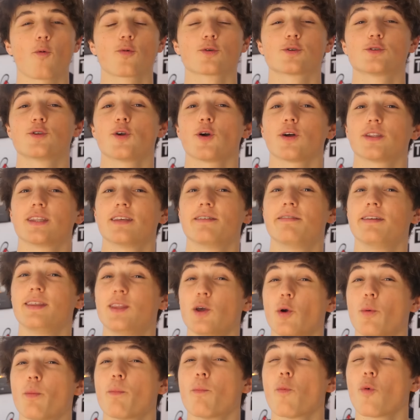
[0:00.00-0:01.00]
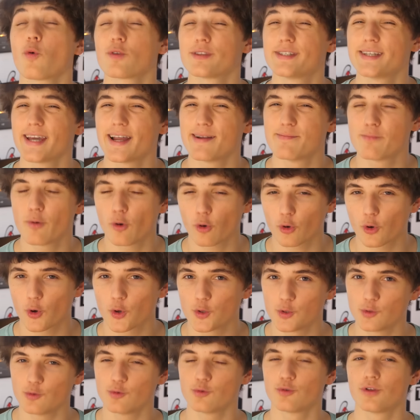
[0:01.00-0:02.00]
11h, des vidéos mondialement
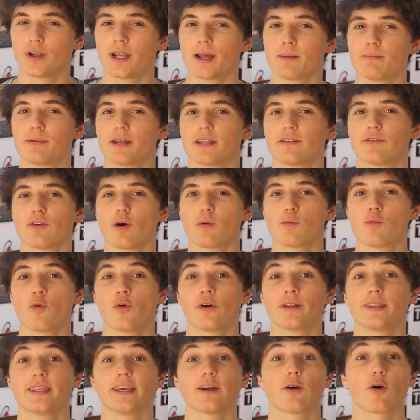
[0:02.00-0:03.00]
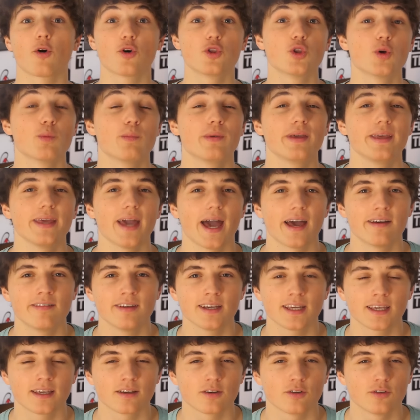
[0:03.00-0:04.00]
connues de la plateforme ont été renommées
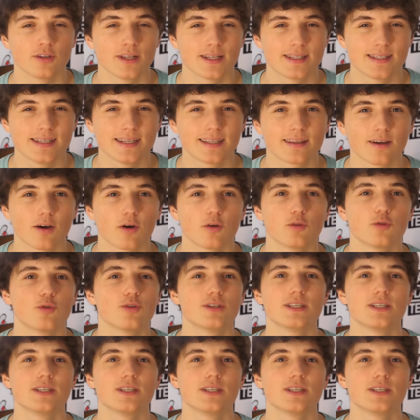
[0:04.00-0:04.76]
avec des titres de